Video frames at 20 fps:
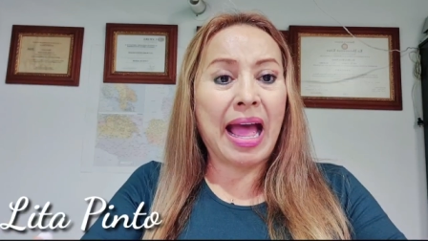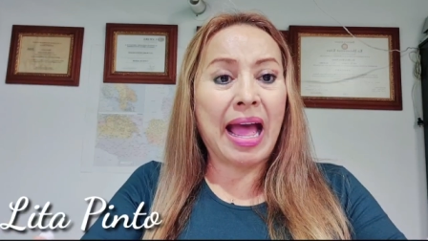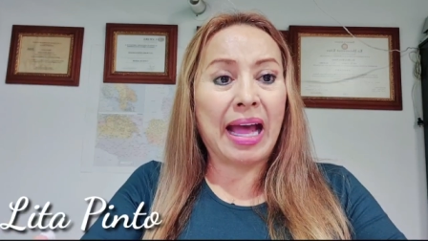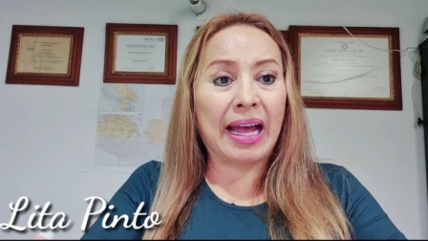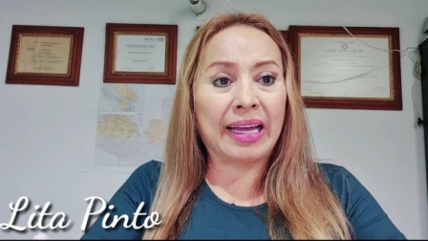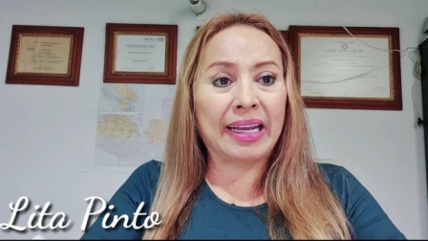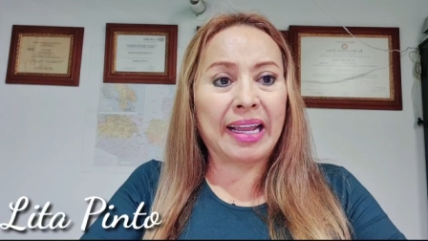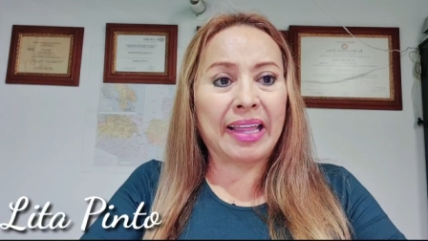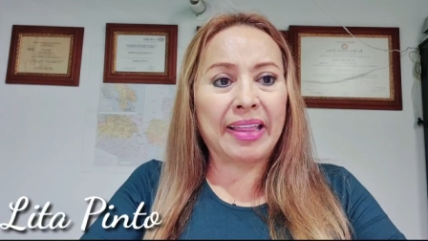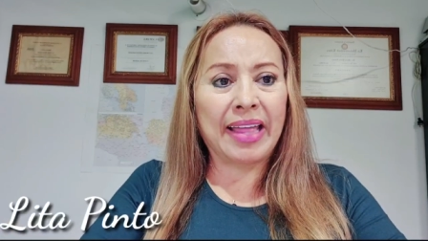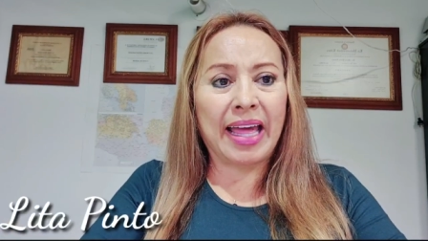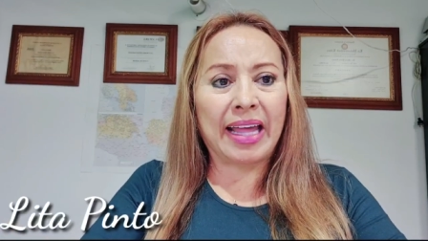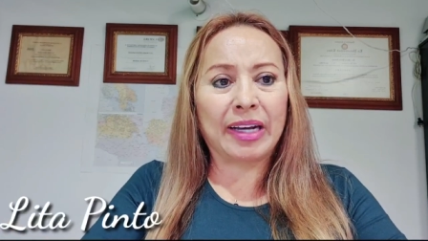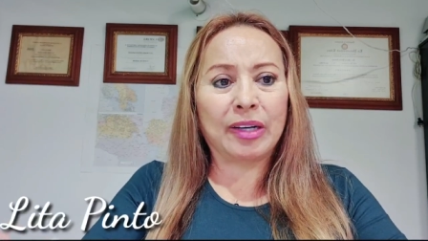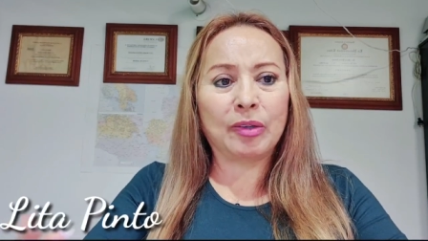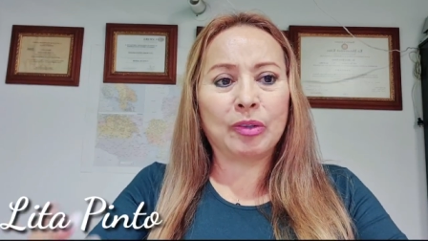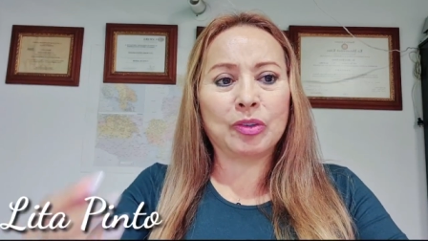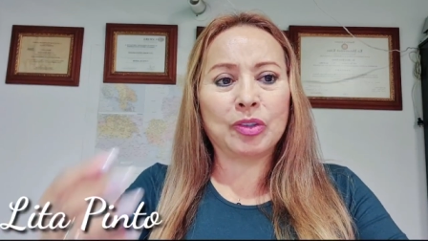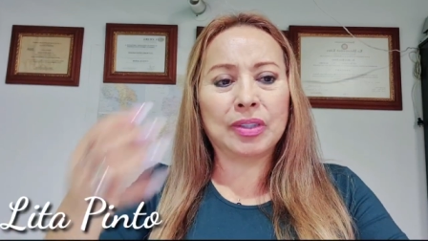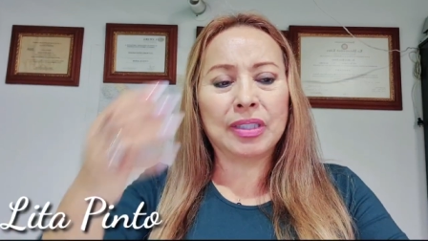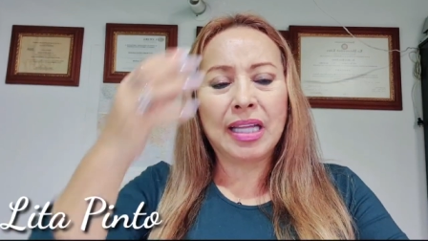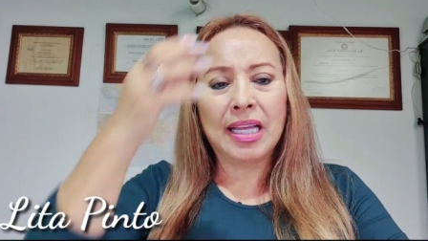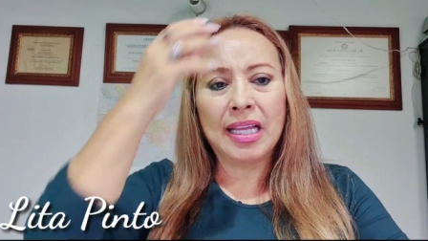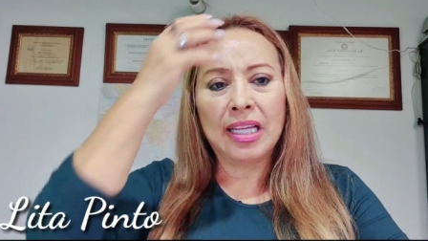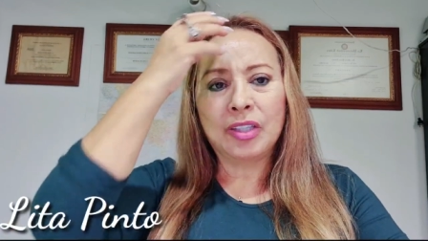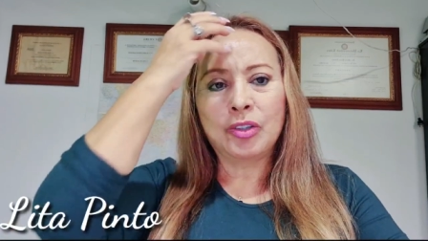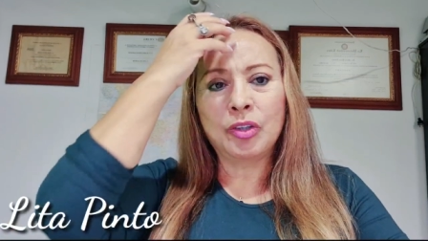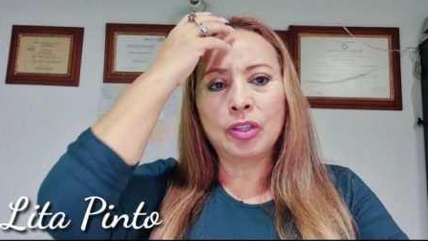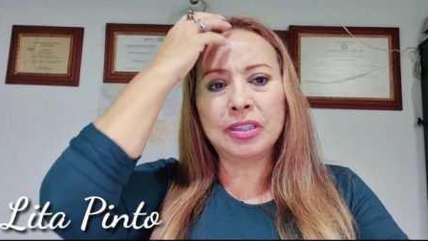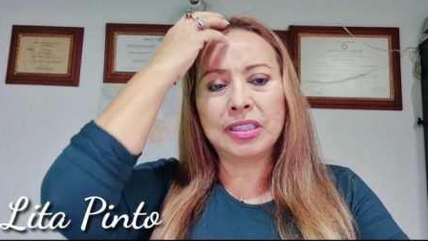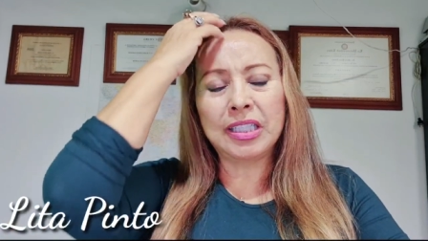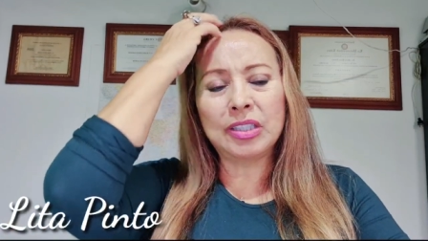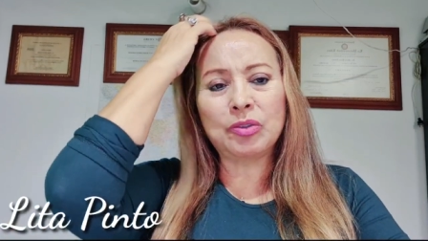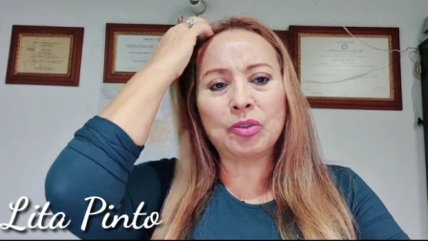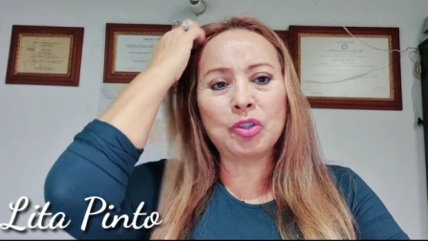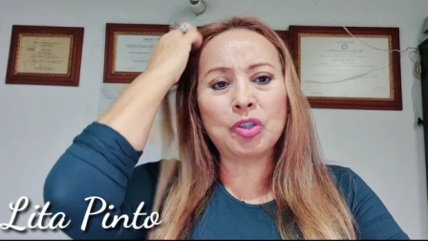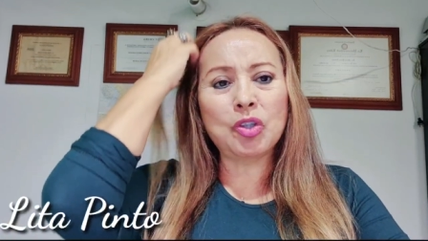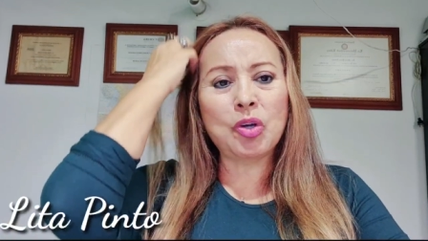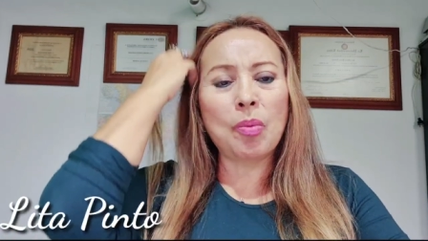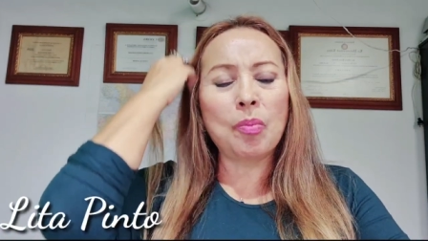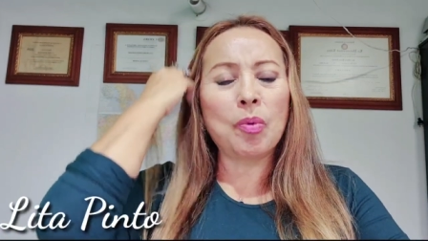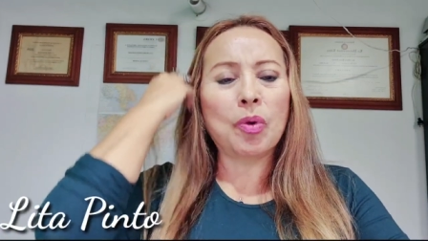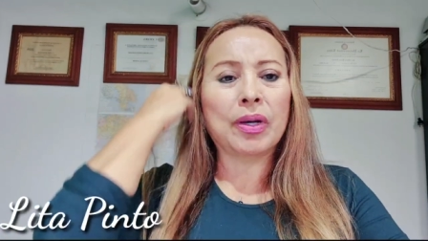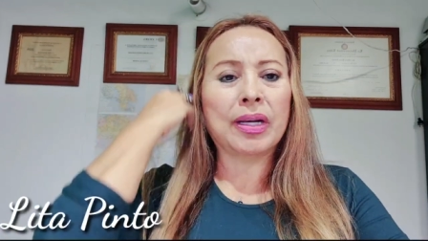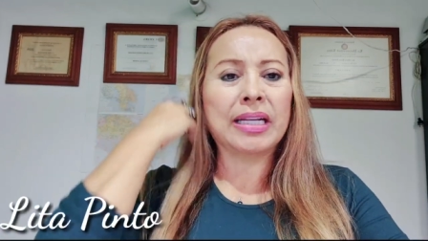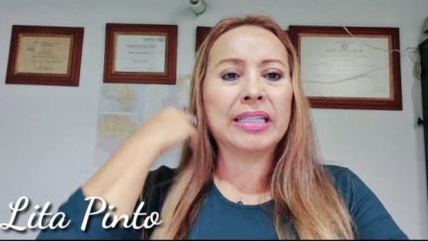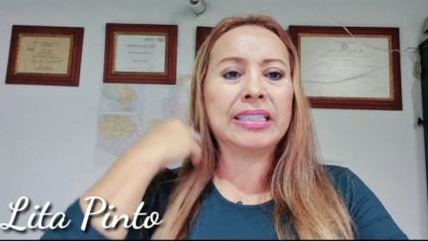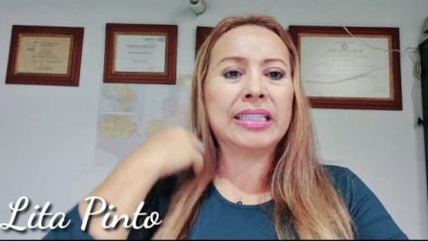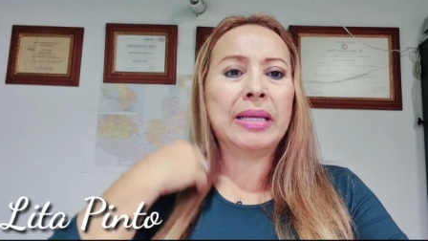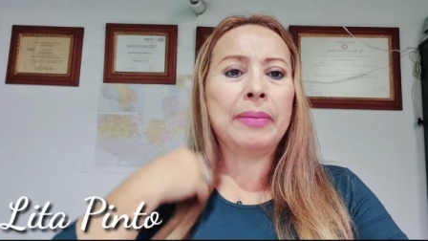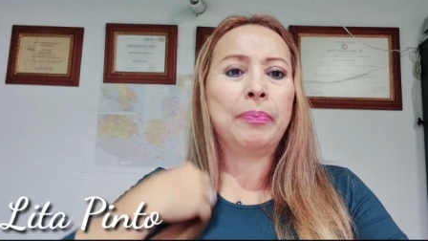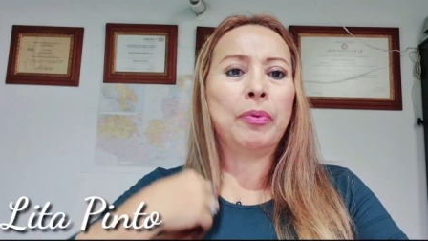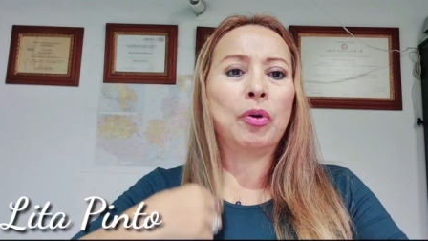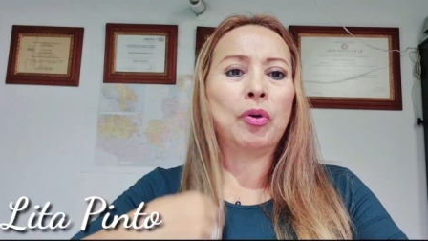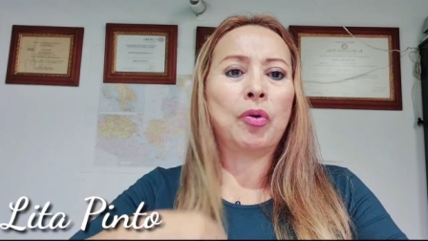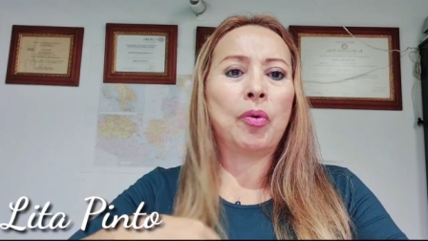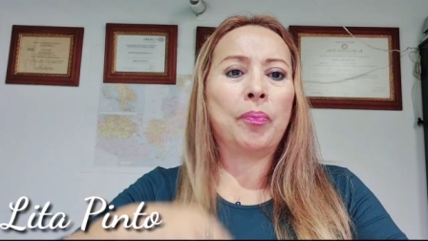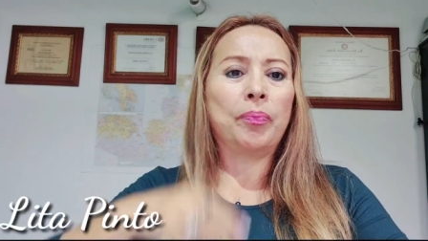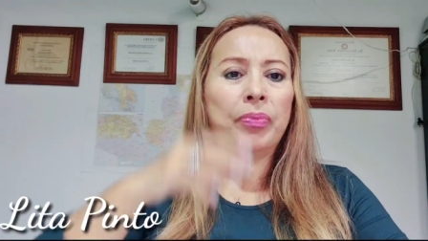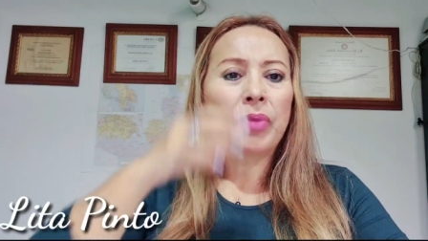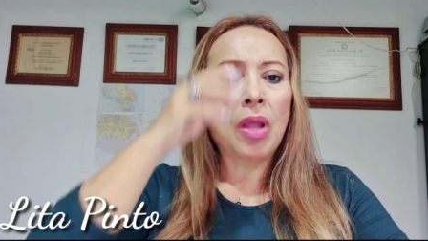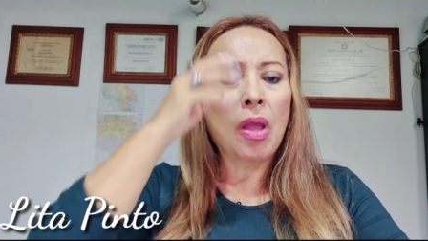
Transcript: agradarnos. Entonces esto es como recíproco.